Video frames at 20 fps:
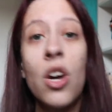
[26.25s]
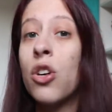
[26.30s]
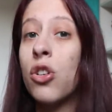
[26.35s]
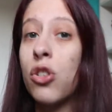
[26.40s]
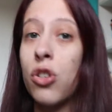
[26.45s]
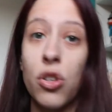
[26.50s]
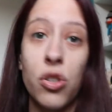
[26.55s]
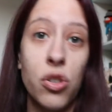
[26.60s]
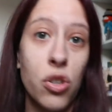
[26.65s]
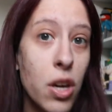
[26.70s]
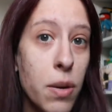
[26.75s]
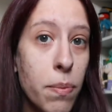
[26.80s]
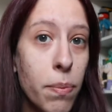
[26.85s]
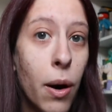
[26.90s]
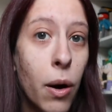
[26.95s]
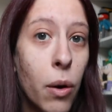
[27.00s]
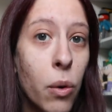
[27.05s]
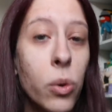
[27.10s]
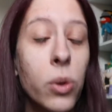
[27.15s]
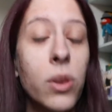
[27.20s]
Yo no soy
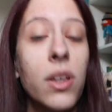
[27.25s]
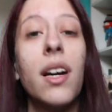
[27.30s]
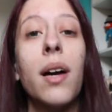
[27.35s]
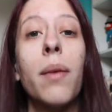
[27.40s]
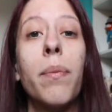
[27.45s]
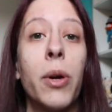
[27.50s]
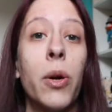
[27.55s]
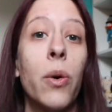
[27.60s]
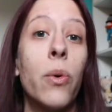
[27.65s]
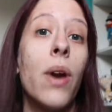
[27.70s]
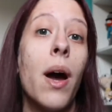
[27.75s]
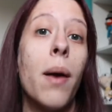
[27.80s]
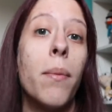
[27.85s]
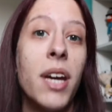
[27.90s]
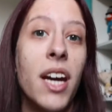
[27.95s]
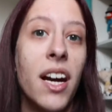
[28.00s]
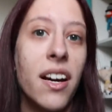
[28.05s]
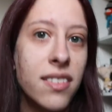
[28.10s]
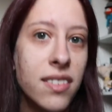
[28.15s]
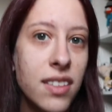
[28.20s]
hipoacústica, pero una
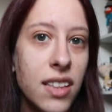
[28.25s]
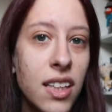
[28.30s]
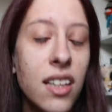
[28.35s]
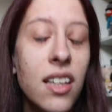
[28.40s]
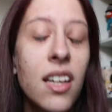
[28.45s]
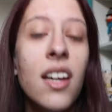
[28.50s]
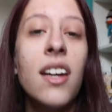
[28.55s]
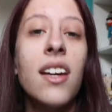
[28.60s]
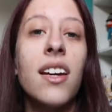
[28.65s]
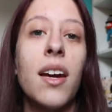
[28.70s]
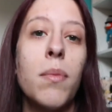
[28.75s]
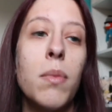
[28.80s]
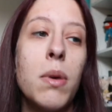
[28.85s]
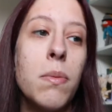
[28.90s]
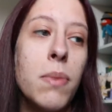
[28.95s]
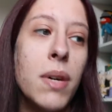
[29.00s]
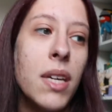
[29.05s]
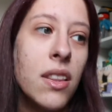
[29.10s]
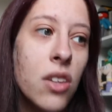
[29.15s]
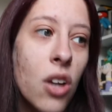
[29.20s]
amiga sí, que me
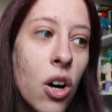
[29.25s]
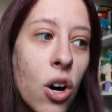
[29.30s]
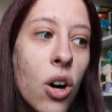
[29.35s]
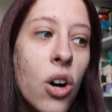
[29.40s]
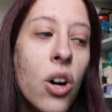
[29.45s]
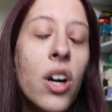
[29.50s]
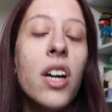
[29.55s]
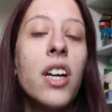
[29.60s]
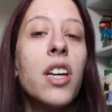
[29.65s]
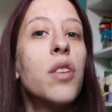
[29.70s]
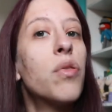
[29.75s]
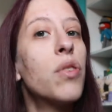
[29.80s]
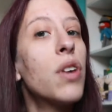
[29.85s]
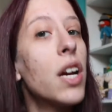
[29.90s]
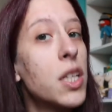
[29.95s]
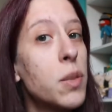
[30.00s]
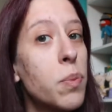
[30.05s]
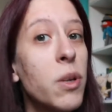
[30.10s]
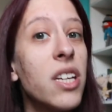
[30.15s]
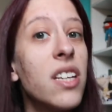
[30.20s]
invitó y fue una
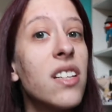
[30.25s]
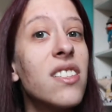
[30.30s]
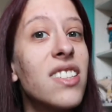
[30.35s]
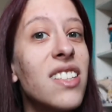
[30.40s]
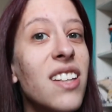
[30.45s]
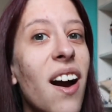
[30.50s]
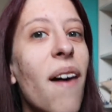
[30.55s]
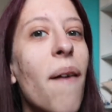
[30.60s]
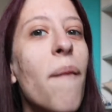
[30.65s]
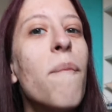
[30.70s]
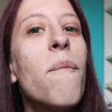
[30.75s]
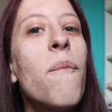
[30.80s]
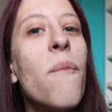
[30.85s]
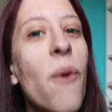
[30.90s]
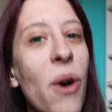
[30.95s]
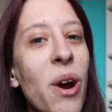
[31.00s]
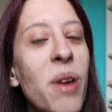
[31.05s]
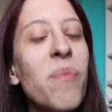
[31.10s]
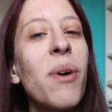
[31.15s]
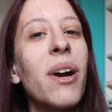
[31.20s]
experiencia
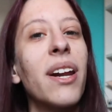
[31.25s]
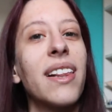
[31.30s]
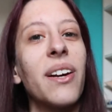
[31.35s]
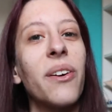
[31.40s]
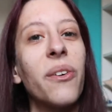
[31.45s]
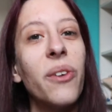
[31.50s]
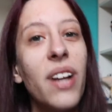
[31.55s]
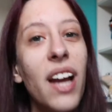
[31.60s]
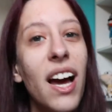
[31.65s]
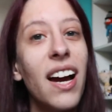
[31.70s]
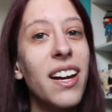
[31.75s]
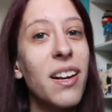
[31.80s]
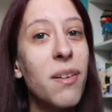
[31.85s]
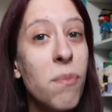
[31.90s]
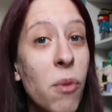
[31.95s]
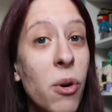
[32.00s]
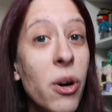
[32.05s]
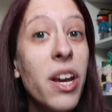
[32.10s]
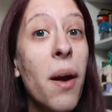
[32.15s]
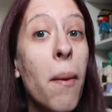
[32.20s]
muy particular y
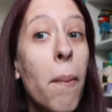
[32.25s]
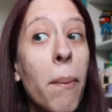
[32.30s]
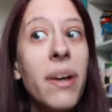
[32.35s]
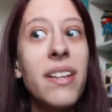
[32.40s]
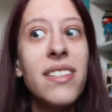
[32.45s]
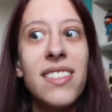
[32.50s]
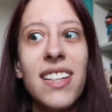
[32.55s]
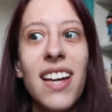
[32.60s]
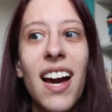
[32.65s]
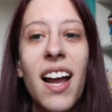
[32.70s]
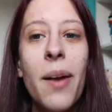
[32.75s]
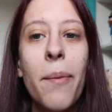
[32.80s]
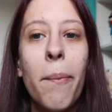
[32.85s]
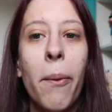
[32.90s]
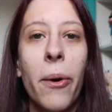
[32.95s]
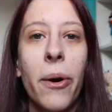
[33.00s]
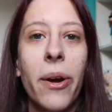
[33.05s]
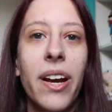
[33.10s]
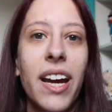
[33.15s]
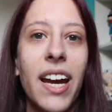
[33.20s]
muy especial
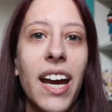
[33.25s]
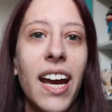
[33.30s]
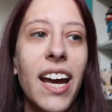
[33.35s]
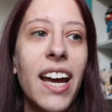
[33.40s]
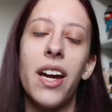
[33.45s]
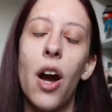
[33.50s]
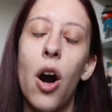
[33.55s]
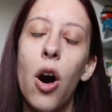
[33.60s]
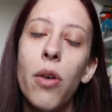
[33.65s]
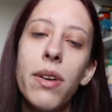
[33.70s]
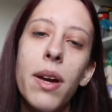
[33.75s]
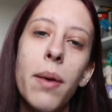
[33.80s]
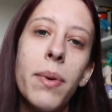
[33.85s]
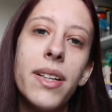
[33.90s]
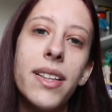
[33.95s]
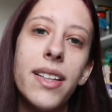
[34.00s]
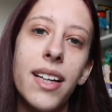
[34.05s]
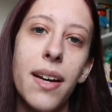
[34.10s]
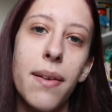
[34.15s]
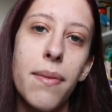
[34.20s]
porque
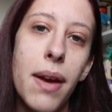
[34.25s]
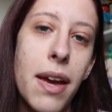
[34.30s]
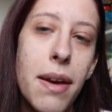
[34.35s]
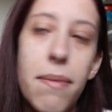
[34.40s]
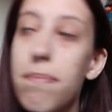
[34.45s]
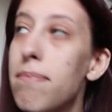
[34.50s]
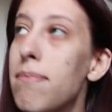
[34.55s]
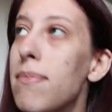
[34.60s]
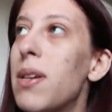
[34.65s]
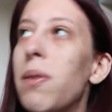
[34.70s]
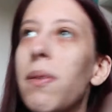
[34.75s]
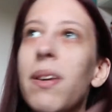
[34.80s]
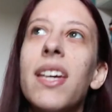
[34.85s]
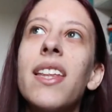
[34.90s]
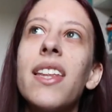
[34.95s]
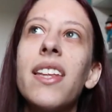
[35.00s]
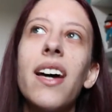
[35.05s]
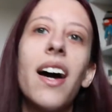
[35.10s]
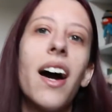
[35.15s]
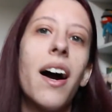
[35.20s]
obviamente que en mi
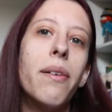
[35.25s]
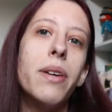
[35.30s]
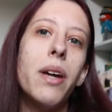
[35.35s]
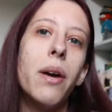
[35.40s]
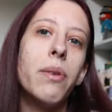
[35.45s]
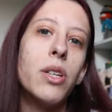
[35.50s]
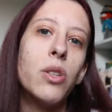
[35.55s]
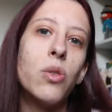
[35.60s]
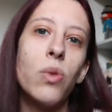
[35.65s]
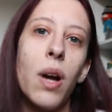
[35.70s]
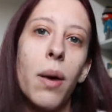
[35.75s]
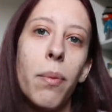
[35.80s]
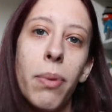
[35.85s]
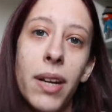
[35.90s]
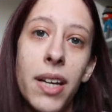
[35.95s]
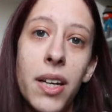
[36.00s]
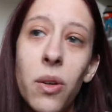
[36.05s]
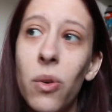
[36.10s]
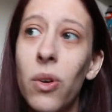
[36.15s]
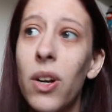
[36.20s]
vida había visto una
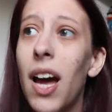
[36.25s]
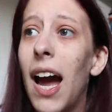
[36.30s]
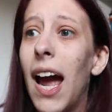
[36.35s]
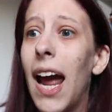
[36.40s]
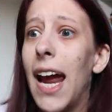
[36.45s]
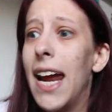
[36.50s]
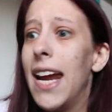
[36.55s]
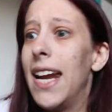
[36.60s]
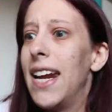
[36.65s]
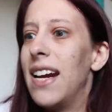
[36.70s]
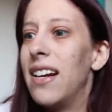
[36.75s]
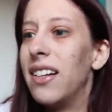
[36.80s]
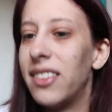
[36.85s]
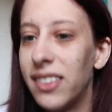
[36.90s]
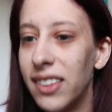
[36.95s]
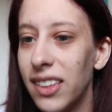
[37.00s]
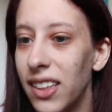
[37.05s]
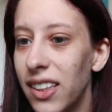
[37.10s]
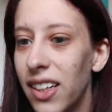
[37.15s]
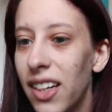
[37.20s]
película en el
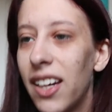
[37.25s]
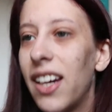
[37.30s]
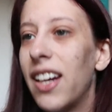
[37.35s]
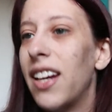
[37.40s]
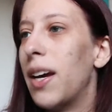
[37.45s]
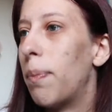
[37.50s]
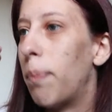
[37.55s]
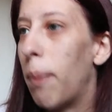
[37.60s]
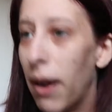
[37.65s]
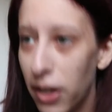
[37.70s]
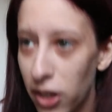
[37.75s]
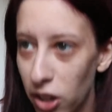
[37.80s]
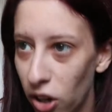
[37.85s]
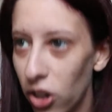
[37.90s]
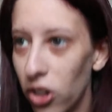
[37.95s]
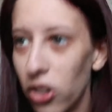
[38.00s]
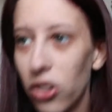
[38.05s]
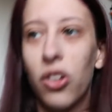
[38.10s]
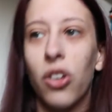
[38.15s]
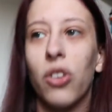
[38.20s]
cine en
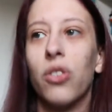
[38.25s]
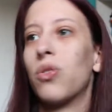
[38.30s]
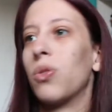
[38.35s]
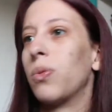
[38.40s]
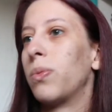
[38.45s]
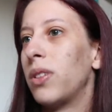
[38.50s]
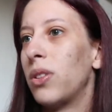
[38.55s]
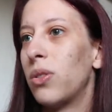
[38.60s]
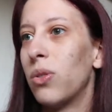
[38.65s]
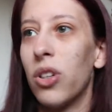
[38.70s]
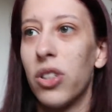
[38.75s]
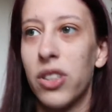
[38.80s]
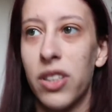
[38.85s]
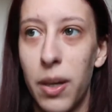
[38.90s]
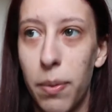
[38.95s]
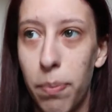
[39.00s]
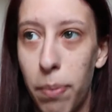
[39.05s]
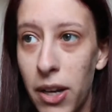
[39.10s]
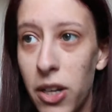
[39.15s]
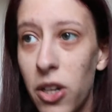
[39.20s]
español con subtítulos en
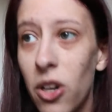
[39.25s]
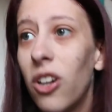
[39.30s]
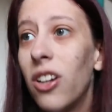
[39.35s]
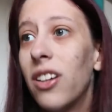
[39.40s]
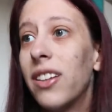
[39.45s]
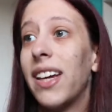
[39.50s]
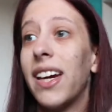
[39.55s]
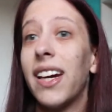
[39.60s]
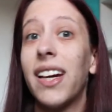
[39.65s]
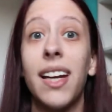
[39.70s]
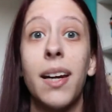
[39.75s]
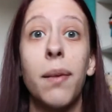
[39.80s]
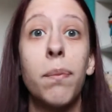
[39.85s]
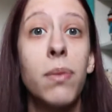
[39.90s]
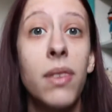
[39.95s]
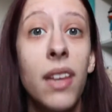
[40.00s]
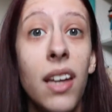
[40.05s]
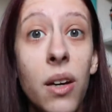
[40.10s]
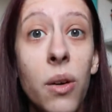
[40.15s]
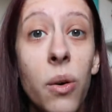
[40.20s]
español
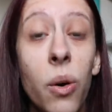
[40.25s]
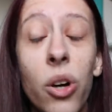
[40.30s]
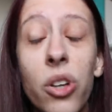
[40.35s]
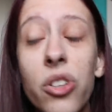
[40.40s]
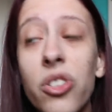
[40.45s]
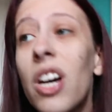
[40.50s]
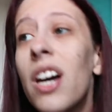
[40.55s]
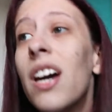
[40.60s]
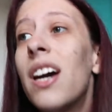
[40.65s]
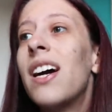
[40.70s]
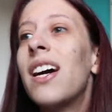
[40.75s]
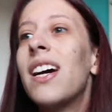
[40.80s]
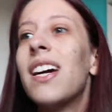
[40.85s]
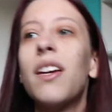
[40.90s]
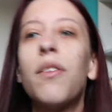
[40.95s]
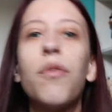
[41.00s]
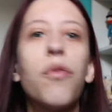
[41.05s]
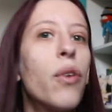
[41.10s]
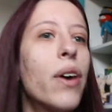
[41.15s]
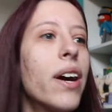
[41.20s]
descriptivos
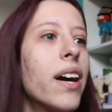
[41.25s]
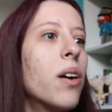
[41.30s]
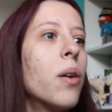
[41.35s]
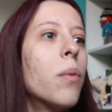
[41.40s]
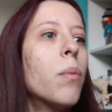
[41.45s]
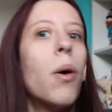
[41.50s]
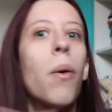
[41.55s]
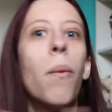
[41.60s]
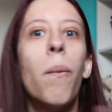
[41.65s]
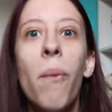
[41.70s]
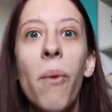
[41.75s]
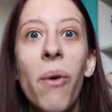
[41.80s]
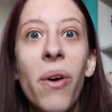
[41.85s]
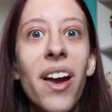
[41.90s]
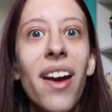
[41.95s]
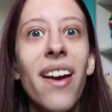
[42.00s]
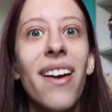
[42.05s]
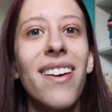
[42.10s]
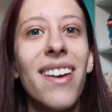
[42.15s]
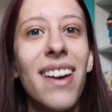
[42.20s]
y fue como
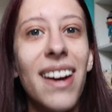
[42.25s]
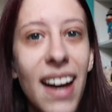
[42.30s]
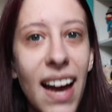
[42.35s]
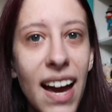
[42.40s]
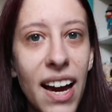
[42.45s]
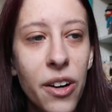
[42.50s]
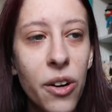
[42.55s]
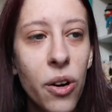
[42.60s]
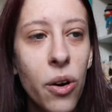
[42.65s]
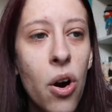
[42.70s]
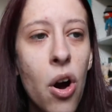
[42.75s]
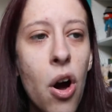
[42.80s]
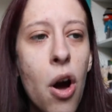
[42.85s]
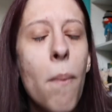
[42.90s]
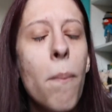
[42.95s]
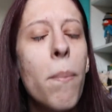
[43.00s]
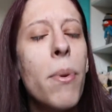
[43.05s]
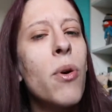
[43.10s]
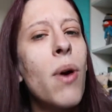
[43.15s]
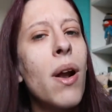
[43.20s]
muy raro,
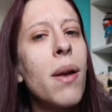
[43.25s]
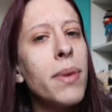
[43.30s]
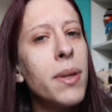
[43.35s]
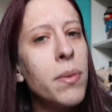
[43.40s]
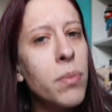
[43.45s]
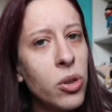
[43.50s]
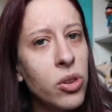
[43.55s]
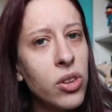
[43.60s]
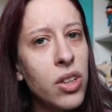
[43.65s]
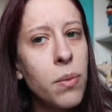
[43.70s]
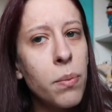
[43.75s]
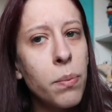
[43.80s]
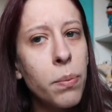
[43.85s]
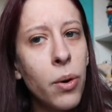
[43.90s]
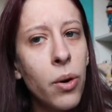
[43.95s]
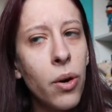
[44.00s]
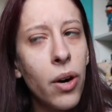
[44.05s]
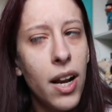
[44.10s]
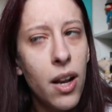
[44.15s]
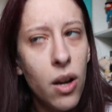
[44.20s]
pero al mismo
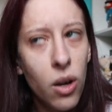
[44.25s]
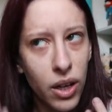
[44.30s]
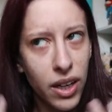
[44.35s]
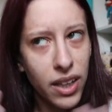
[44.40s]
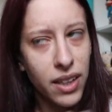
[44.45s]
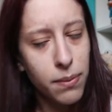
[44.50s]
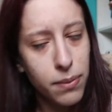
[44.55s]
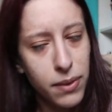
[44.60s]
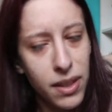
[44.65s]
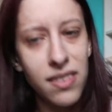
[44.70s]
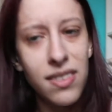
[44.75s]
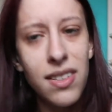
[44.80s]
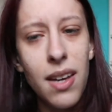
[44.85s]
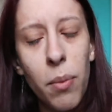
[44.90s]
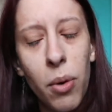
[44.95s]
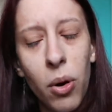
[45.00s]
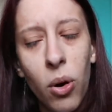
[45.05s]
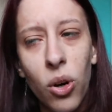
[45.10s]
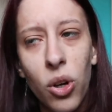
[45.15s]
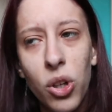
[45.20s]
tiempo es lo que
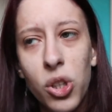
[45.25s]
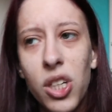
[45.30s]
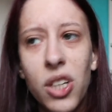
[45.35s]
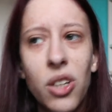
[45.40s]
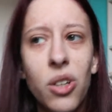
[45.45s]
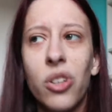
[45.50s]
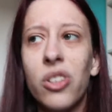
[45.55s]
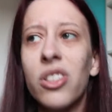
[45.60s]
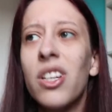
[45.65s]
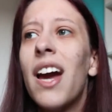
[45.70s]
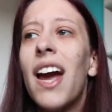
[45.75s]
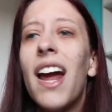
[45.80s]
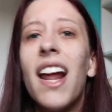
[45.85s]
decíamos con los chicos.